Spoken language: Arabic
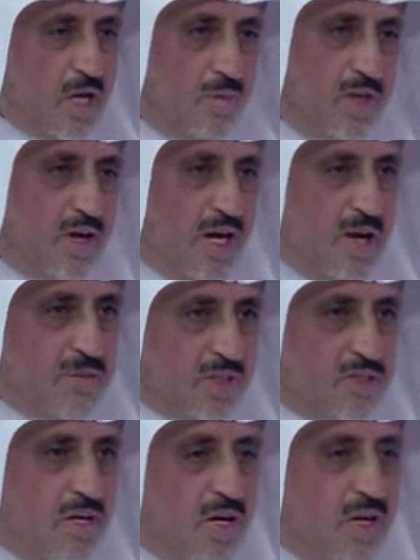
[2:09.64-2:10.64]
مثال حمد
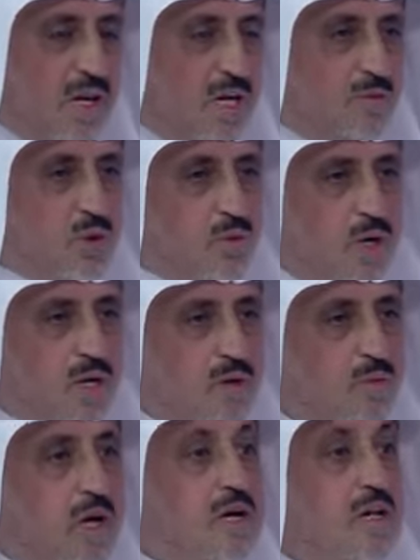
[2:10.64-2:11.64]
الصالح علي بسويهي
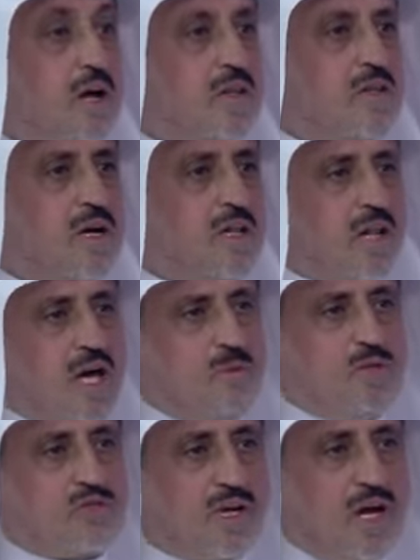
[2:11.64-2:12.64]
مؤيد الحداد
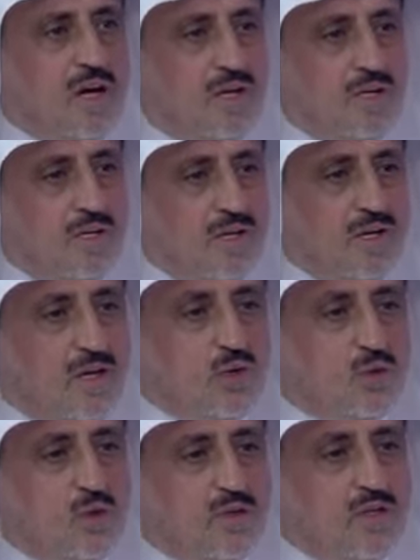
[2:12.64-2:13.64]
لاعبين صراع
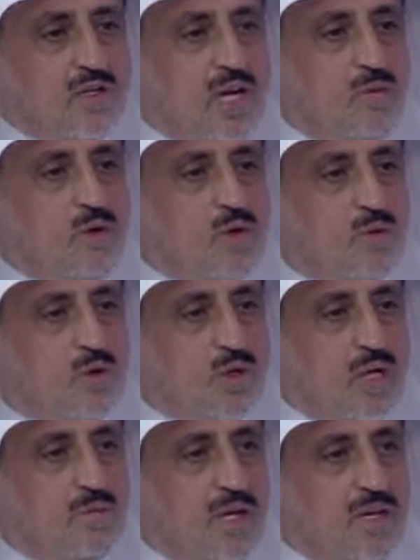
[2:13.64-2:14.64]
شلون انت تلعب لهم
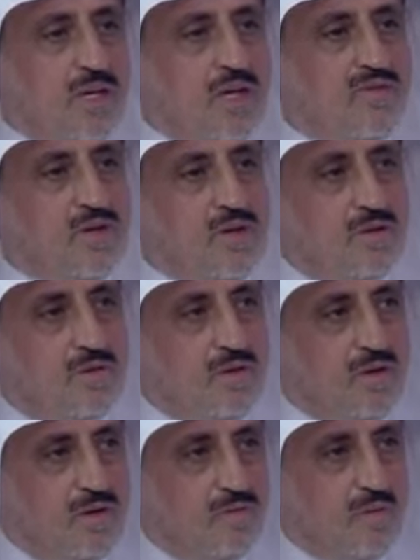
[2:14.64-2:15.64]
الكره البينيه في
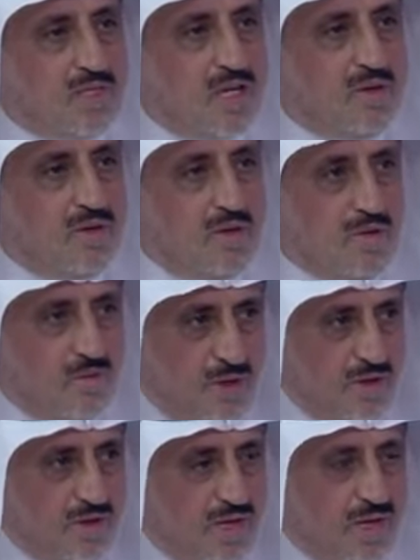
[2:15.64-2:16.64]
المسافه
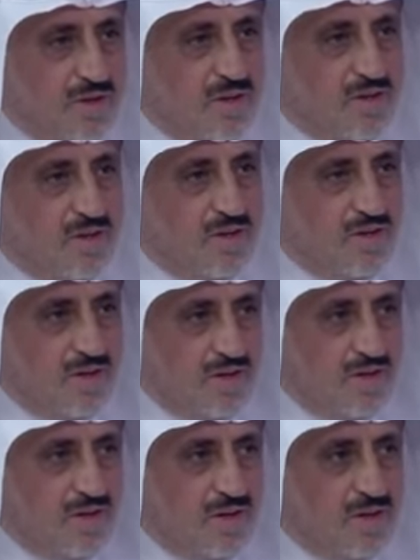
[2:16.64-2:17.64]
يعني
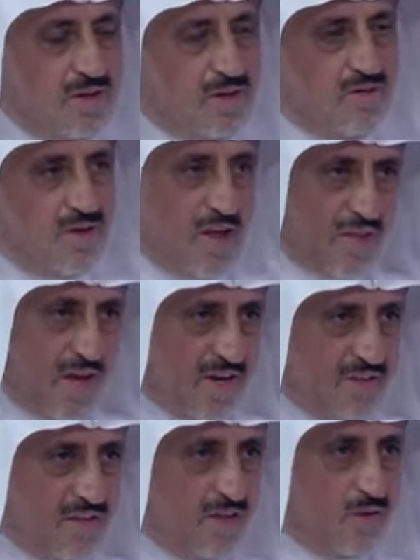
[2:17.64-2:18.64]
الفاضيه
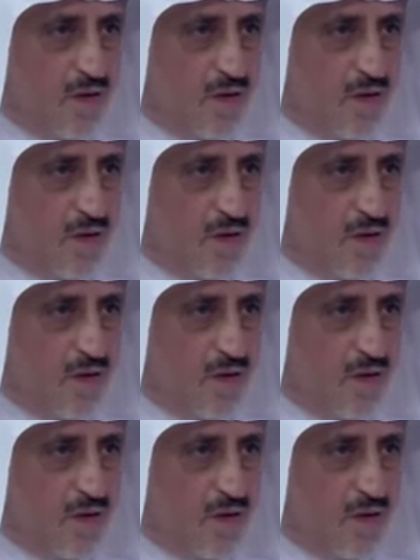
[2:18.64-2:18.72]
يعني